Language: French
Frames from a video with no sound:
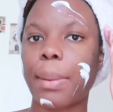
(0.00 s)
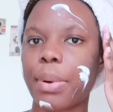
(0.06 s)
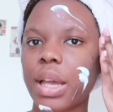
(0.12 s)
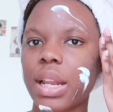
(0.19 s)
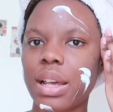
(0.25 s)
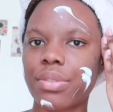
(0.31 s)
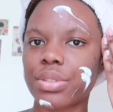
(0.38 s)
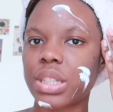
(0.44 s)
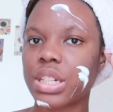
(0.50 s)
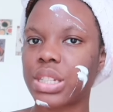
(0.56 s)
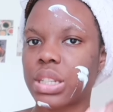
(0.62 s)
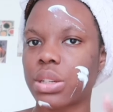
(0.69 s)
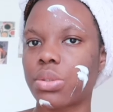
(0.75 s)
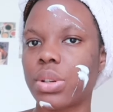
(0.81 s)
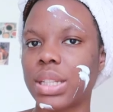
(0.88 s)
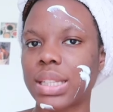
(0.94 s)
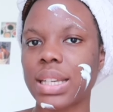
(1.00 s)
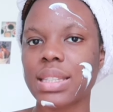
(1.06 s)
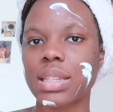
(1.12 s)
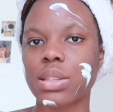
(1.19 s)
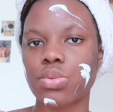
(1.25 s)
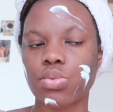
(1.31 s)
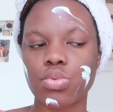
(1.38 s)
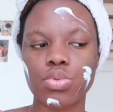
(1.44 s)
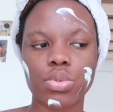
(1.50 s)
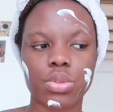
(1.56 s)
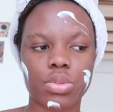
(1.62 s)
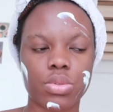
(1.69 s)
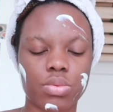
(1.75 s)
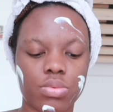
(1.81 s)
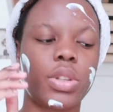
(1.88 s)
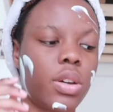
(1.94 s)
Après, l'avantage, c'est que les tresses, elles sont
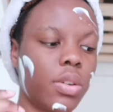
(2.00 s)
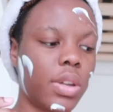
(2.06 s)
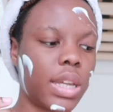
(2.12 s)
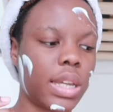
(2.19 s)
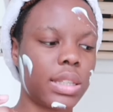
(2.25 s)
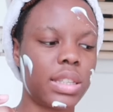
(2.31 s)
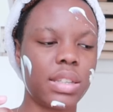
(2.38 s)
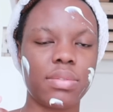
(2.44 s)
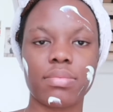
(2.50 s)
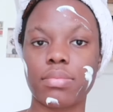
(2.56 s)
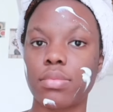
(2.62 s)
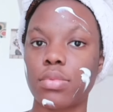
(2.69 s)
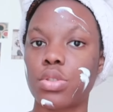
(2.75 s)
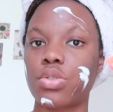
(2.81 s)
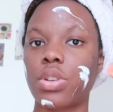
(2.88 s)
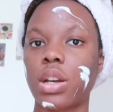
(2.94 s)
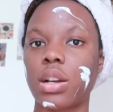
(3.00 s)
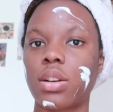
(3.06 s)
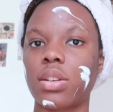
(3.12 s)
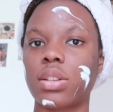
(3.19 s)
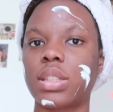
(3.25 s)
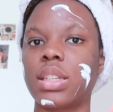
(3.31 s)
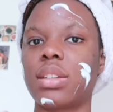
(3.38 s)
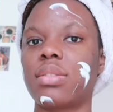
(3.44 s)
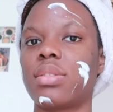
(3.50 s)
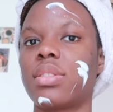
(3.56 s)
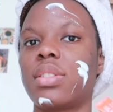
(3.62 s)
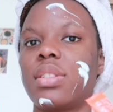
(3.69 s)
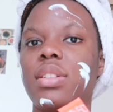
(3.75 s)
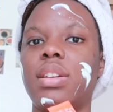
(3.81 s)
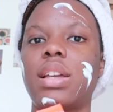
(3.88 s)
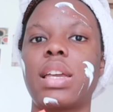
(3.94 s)
courtes. Oh, regardez, je suis accordée
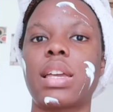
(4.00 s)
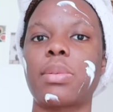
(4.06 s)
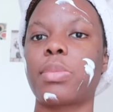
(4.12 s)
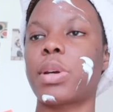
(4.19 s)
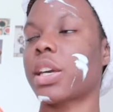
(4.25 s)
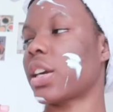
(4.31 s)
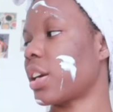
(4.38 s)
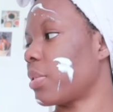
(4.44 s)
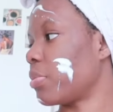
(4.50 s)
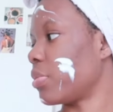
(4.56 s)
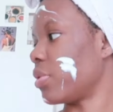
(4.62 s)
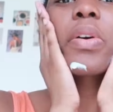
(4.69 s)
avec ma crème.